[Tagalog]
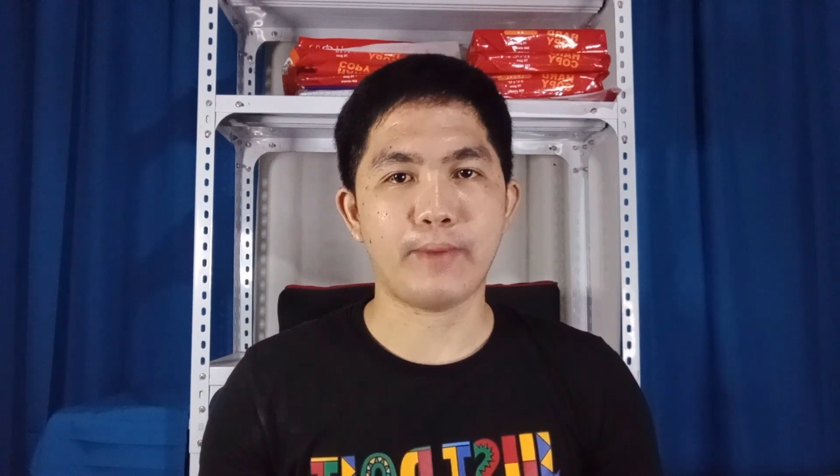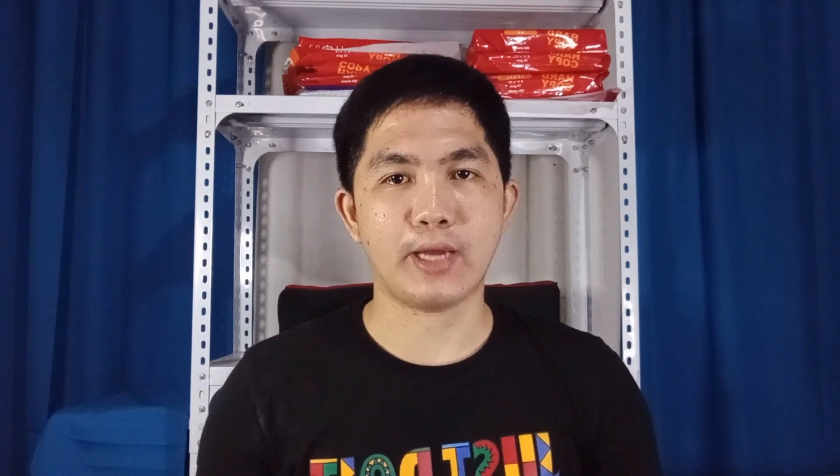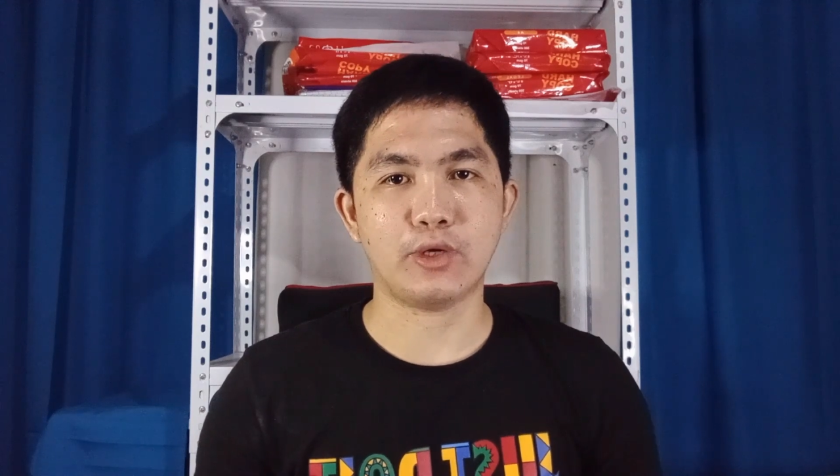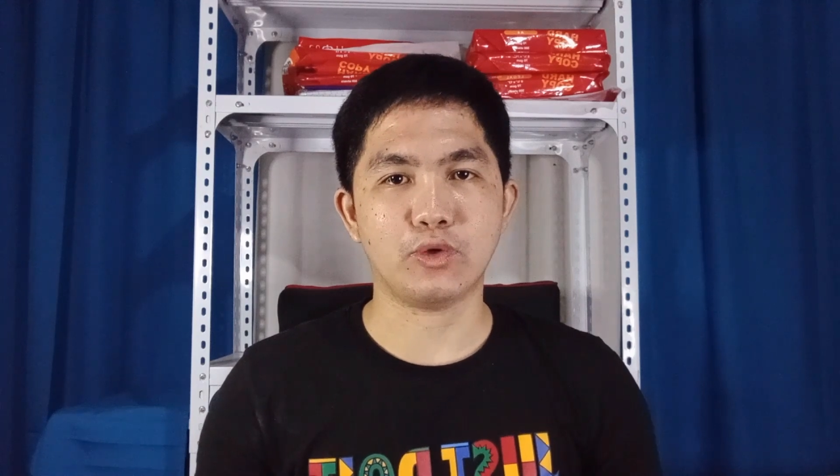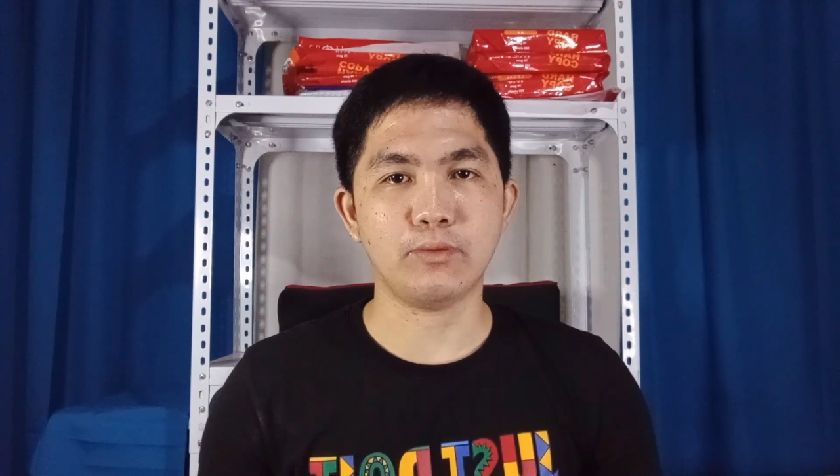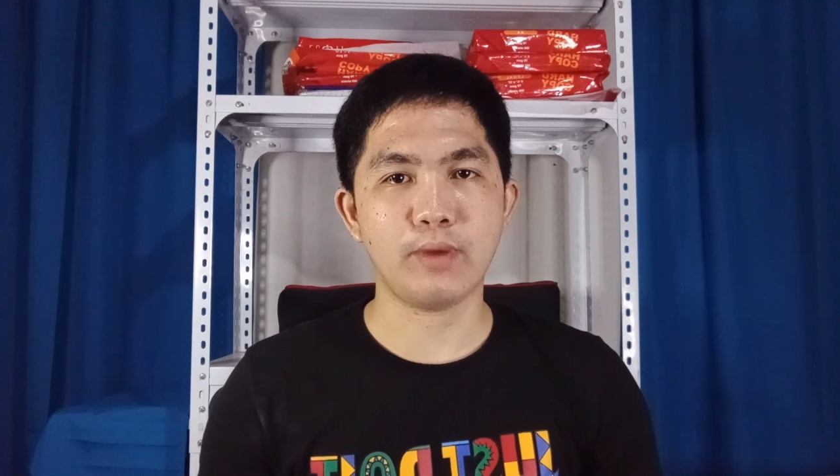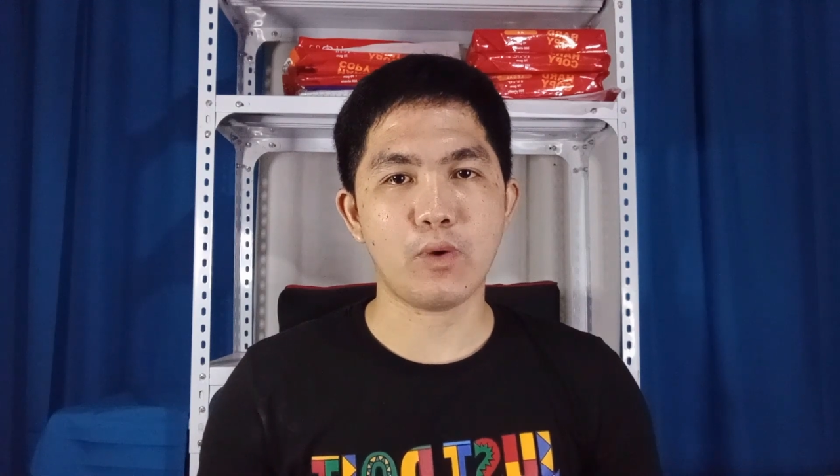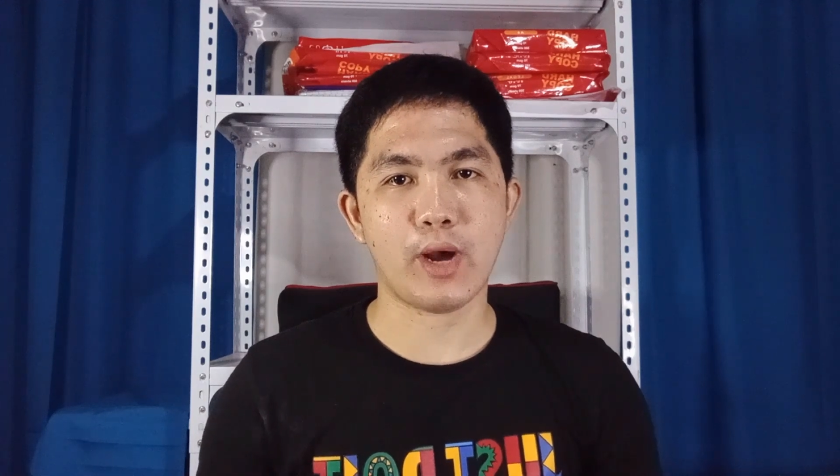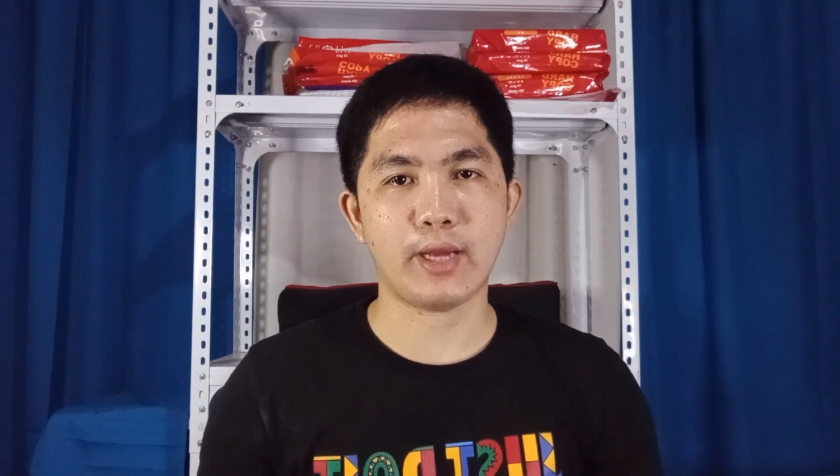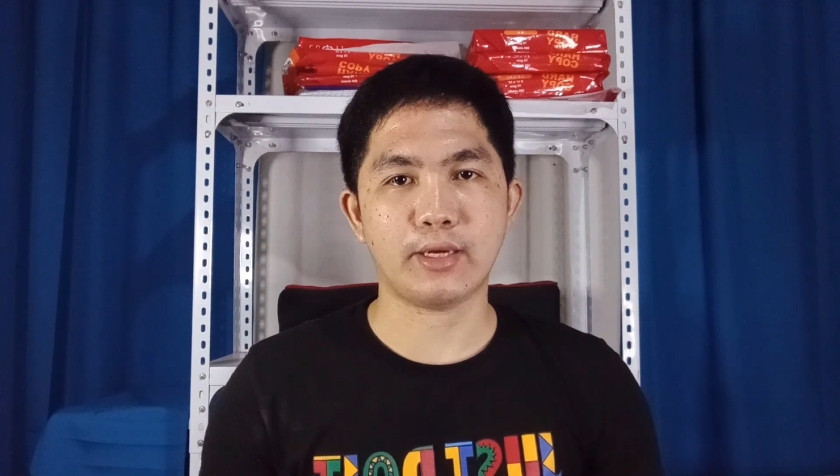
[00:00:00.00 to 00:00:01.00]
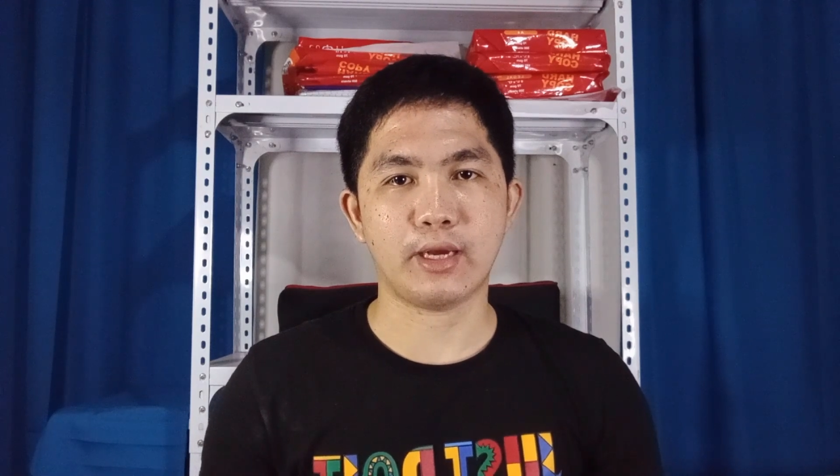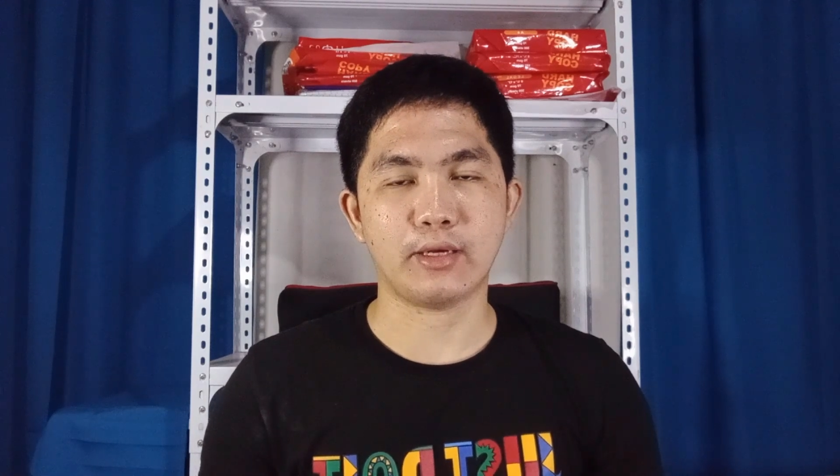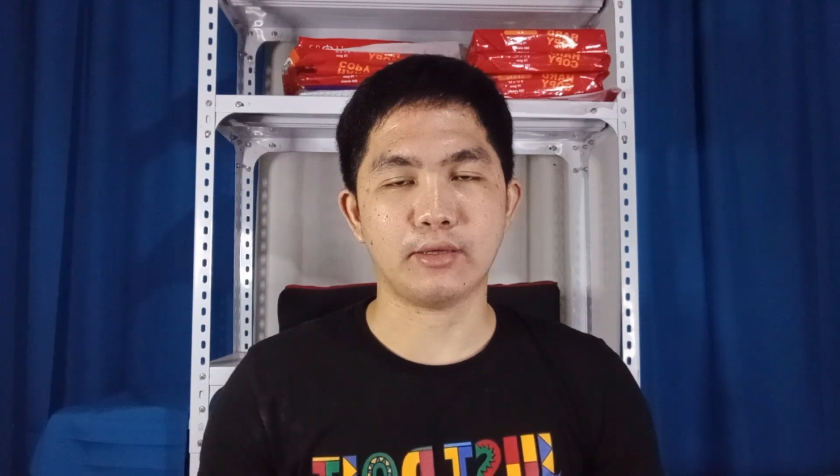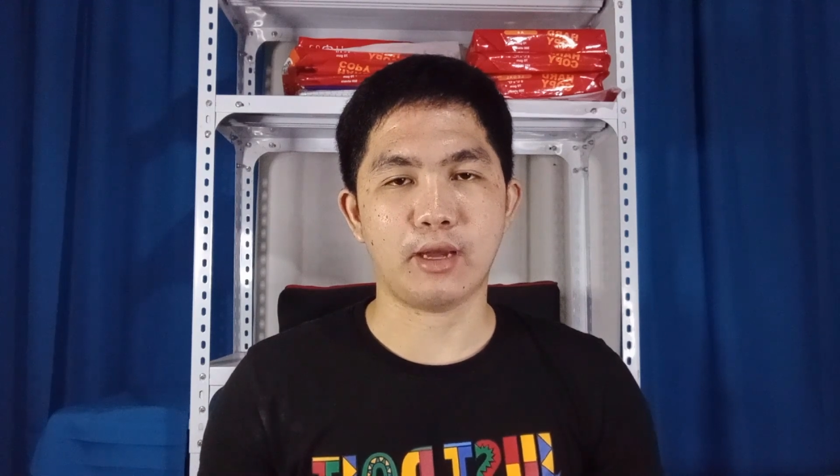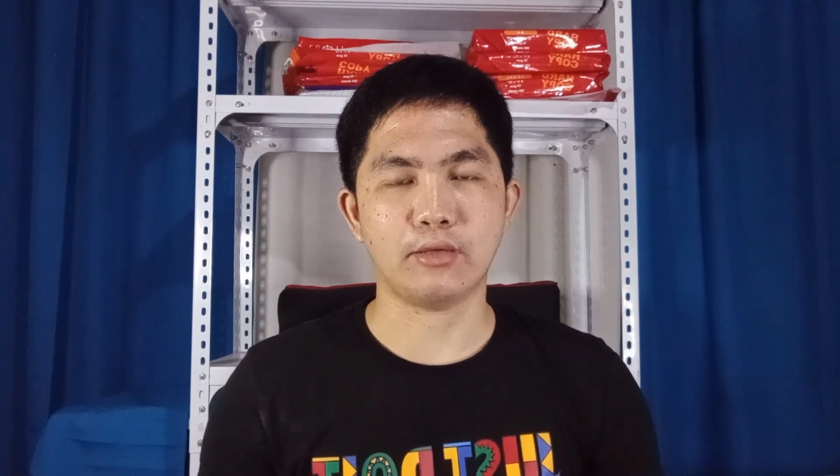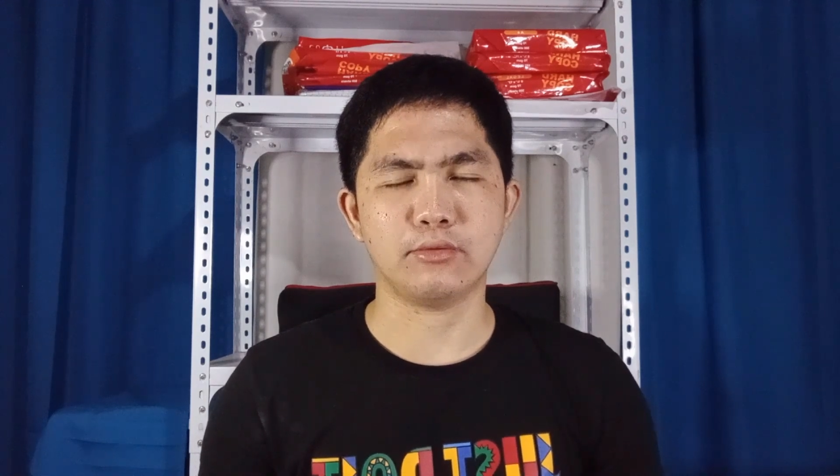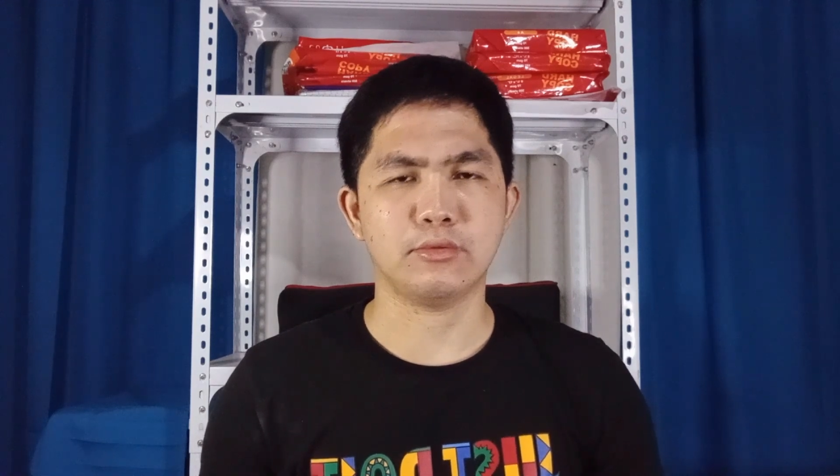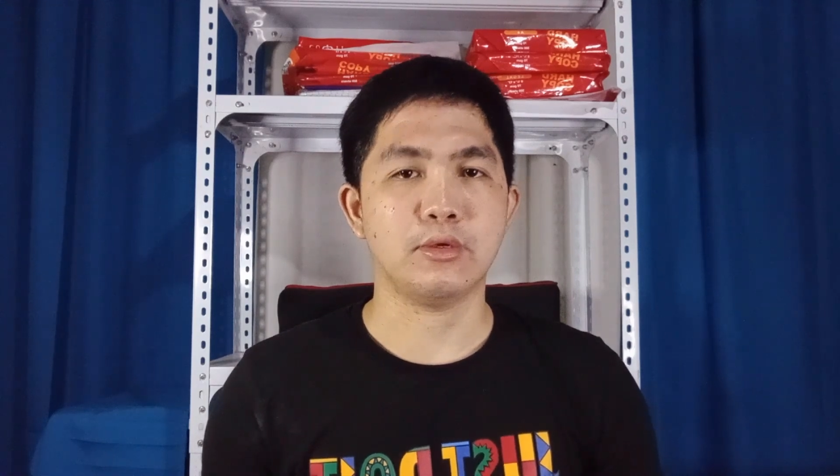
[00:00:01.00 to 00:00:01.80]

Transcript: paano gumawa ng ay